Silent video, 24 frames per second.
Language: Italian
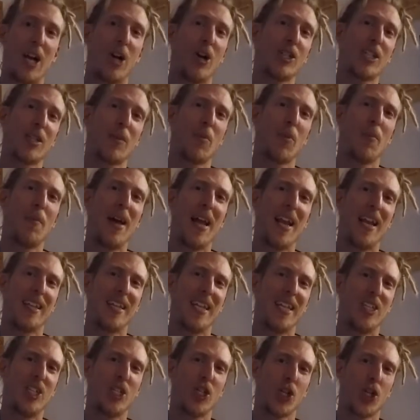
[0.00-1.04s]
cosa più bella
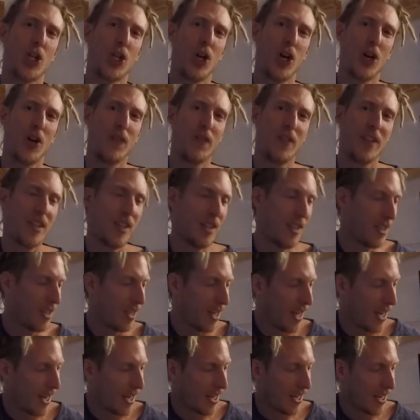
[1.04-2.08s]
del giro Covid
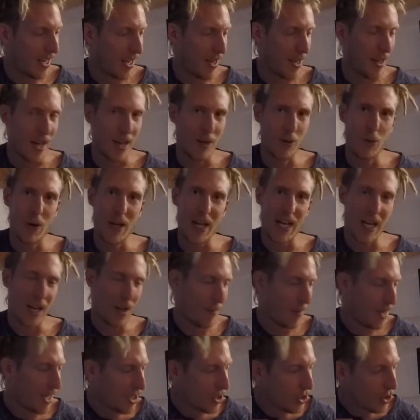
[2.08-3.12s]
è che anulare e
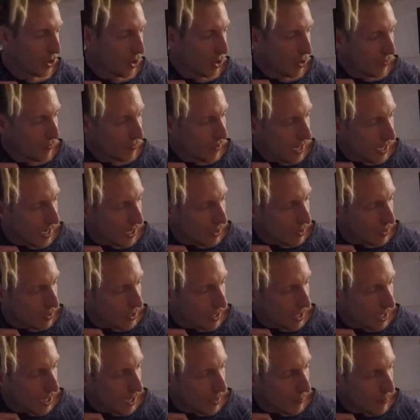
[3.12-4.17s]
mignolo vanno
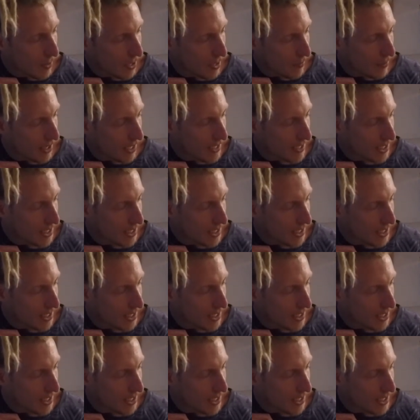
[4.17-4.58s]
nella prima e nella